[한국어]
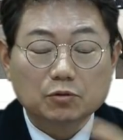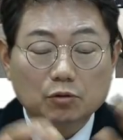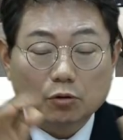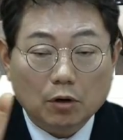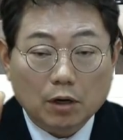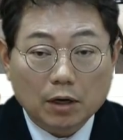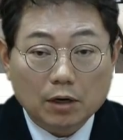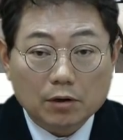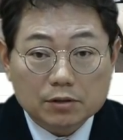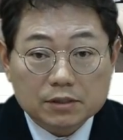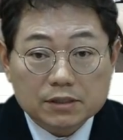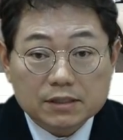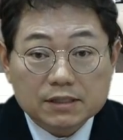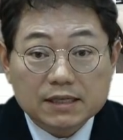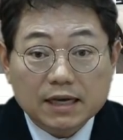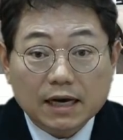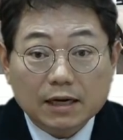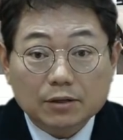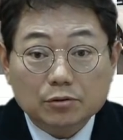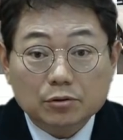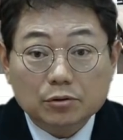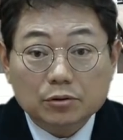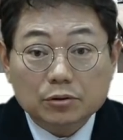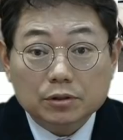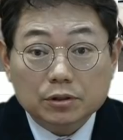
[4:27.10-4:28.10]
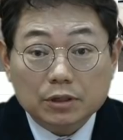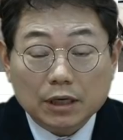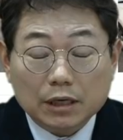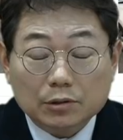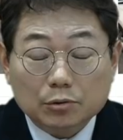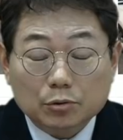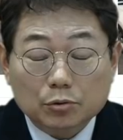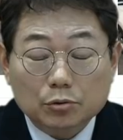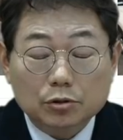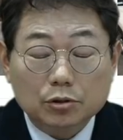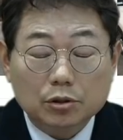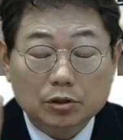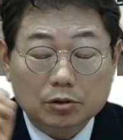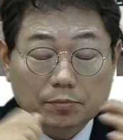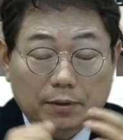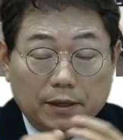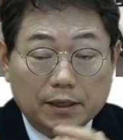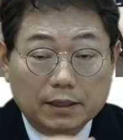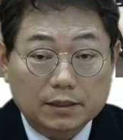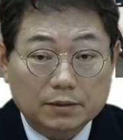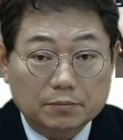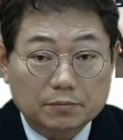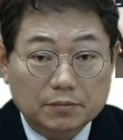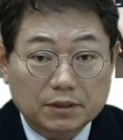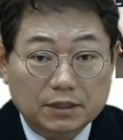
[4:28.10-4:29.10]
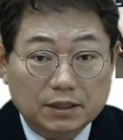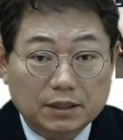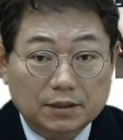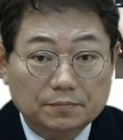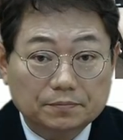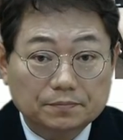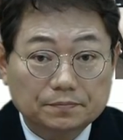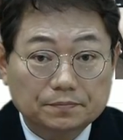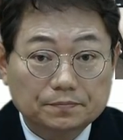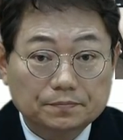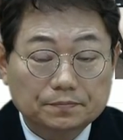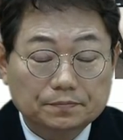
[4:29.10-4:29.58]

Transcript: 정확한 것은 양쪽 양쪽에서도 봐야 됩니다.